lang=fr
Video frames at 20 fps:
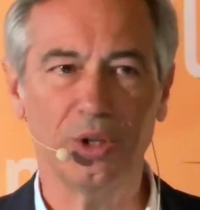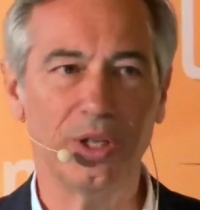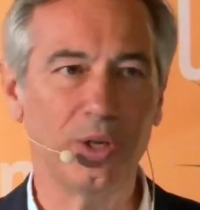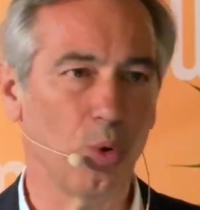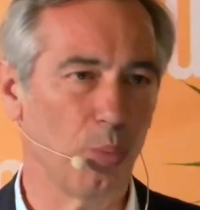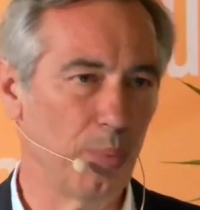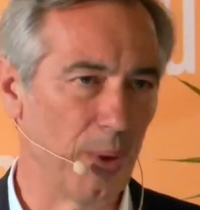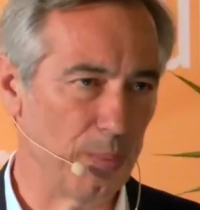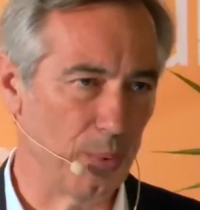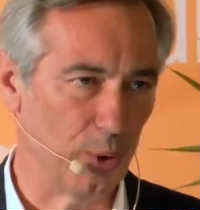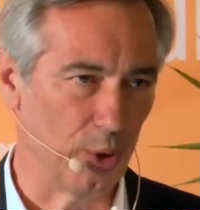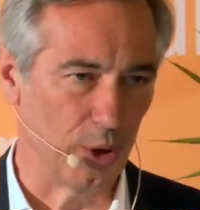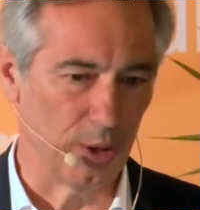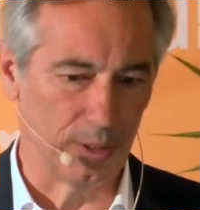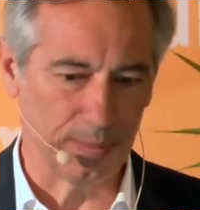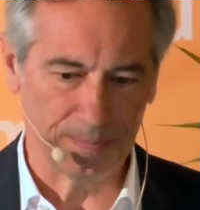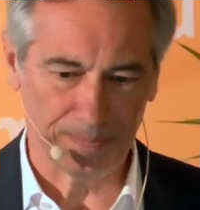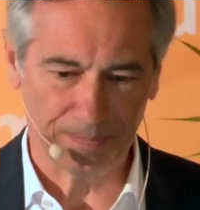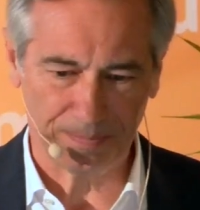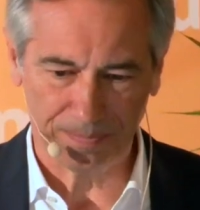ayons pas peur.
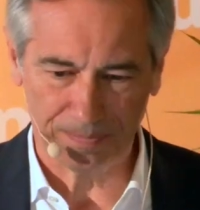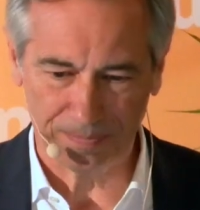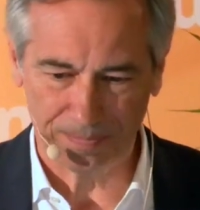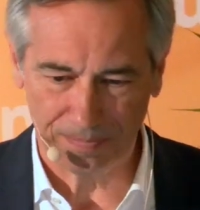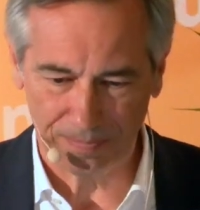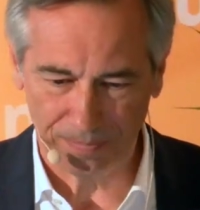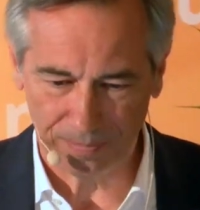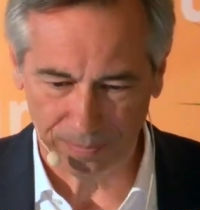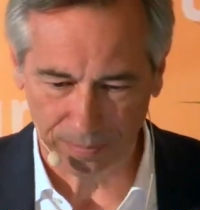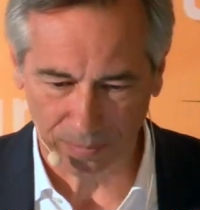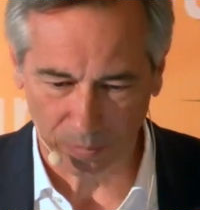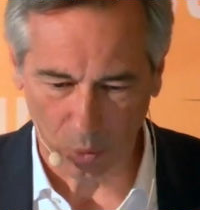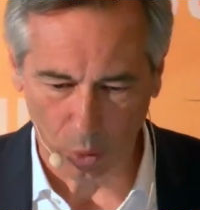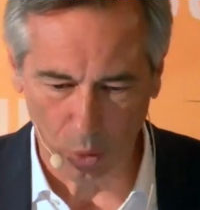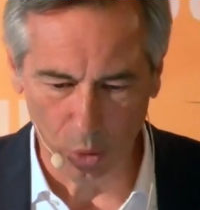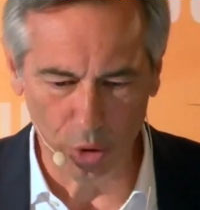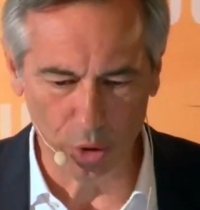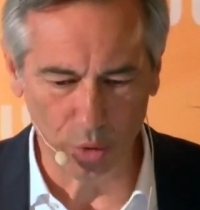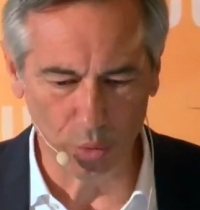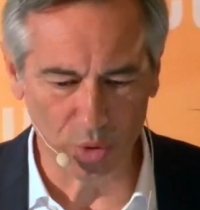
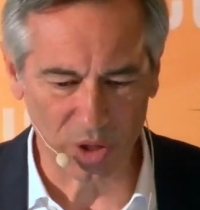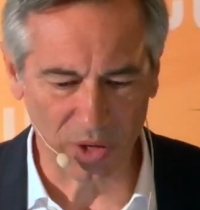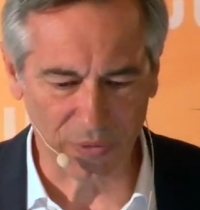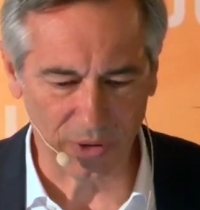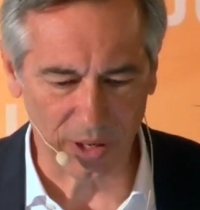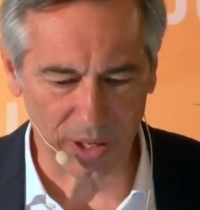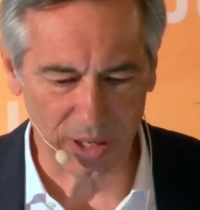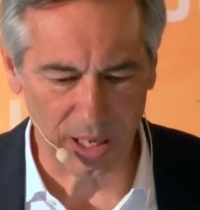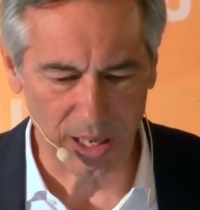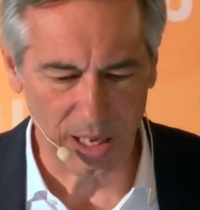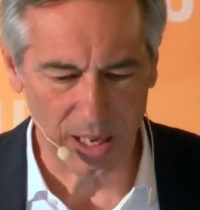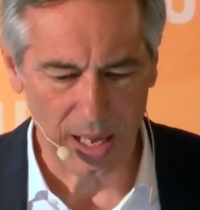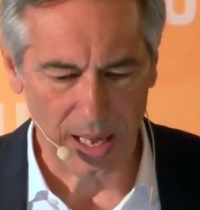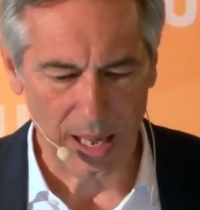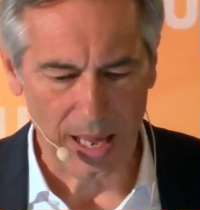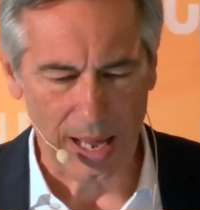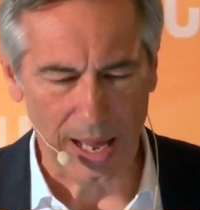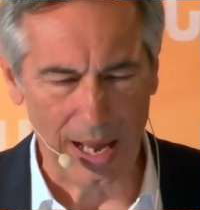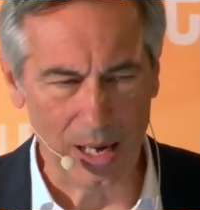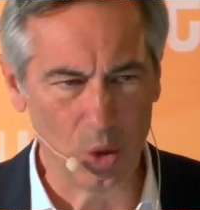Au lieu de nous effrayer,
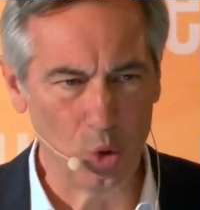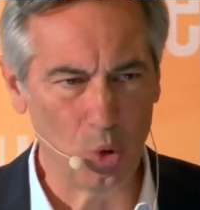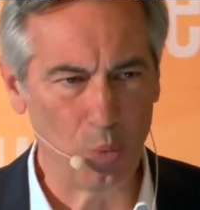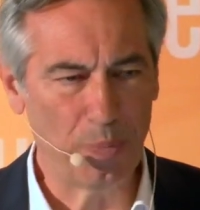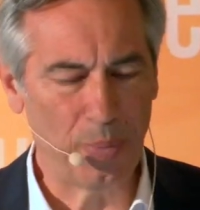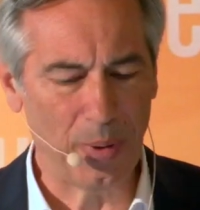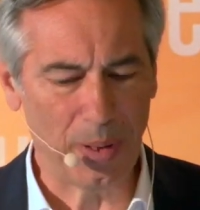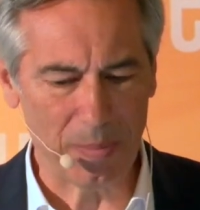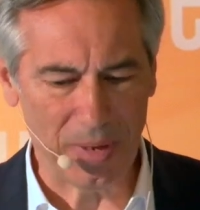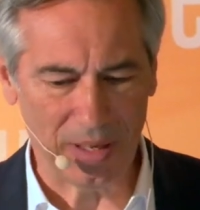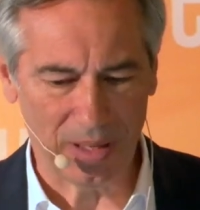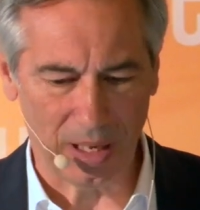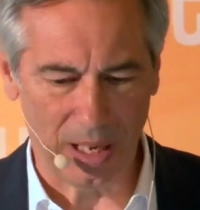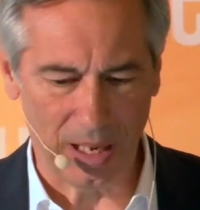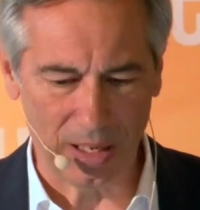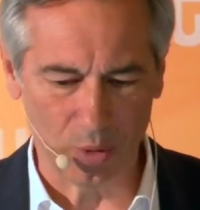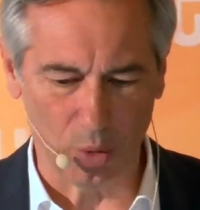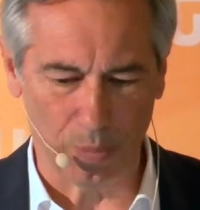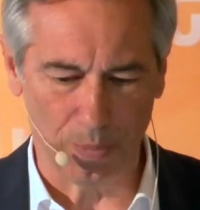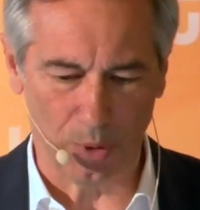elle nous
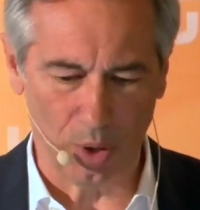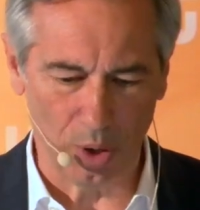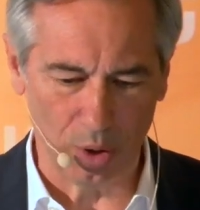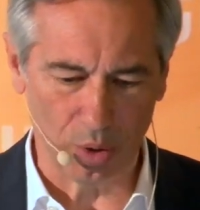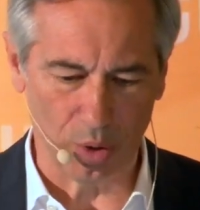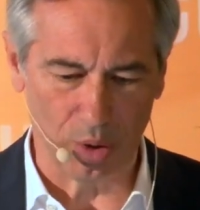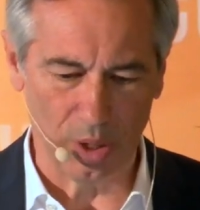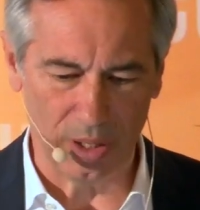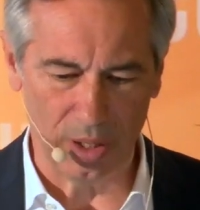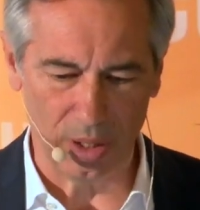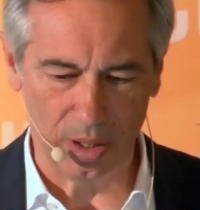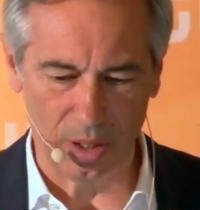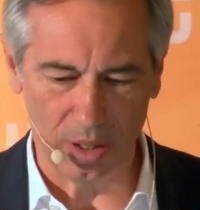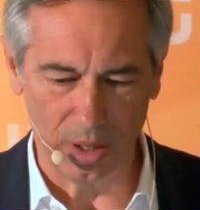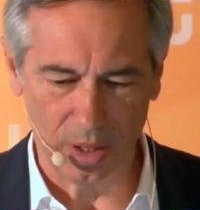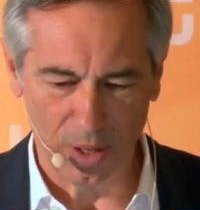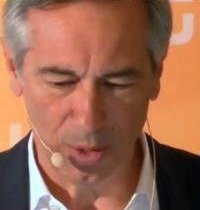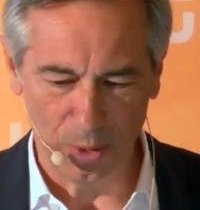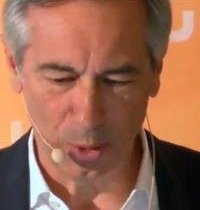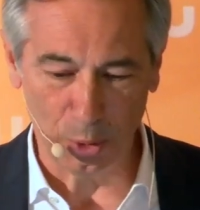permettra de prendre
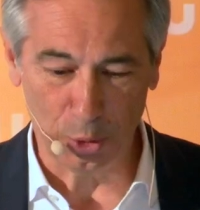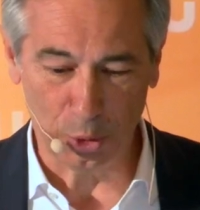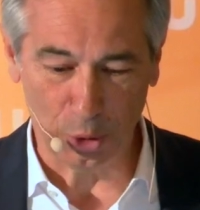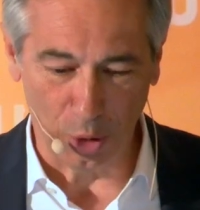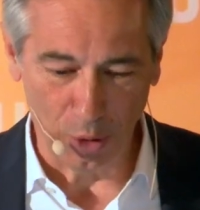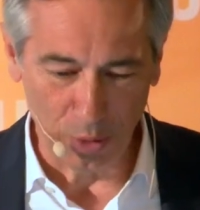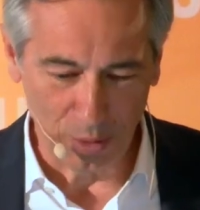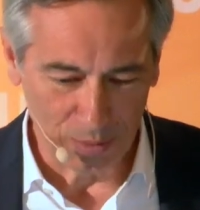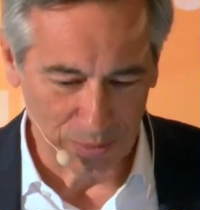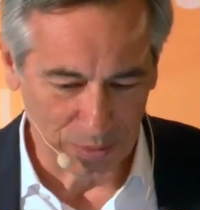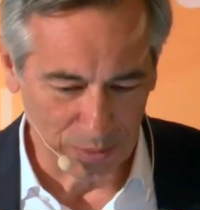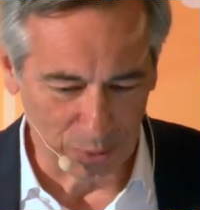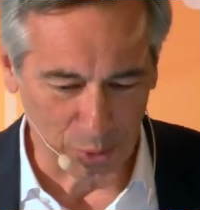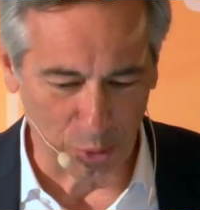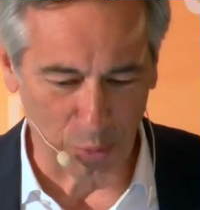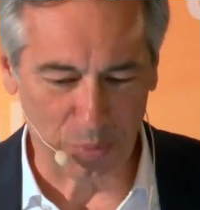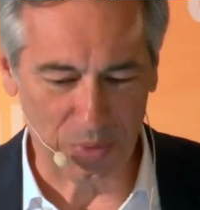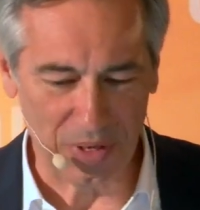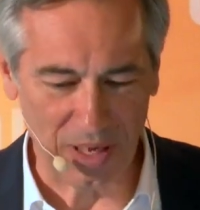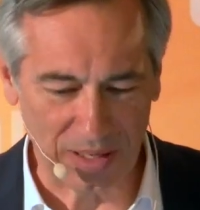le temps de
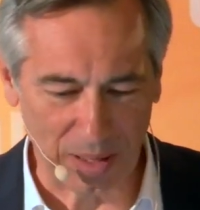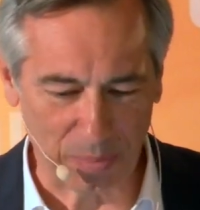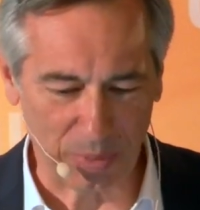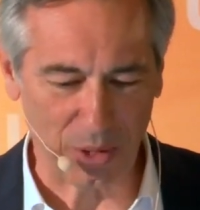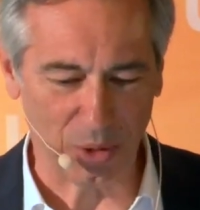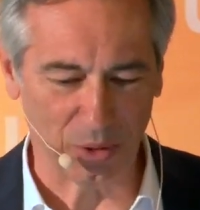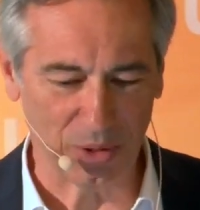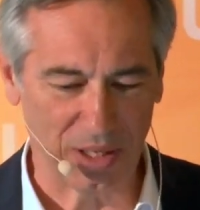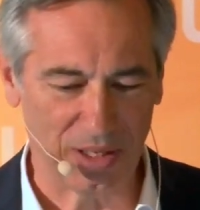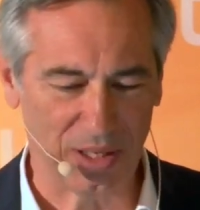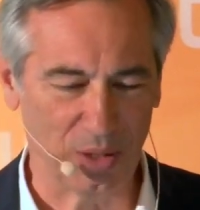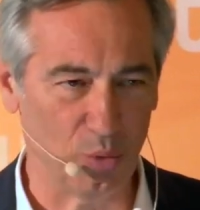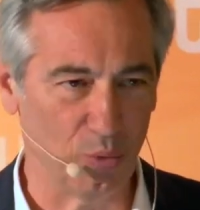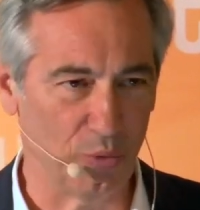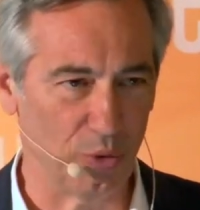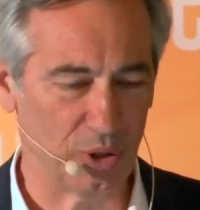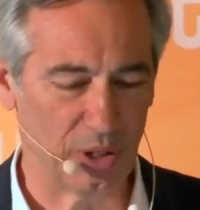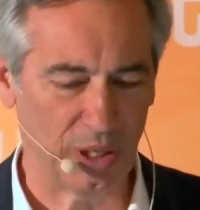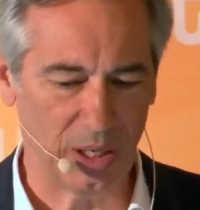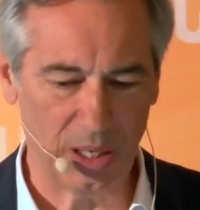bien appréhender ces
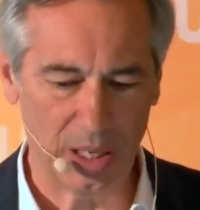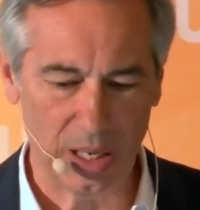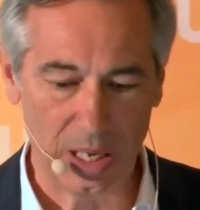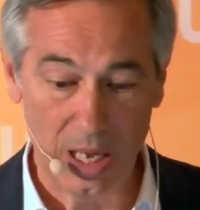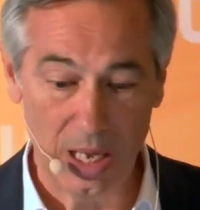nouveautés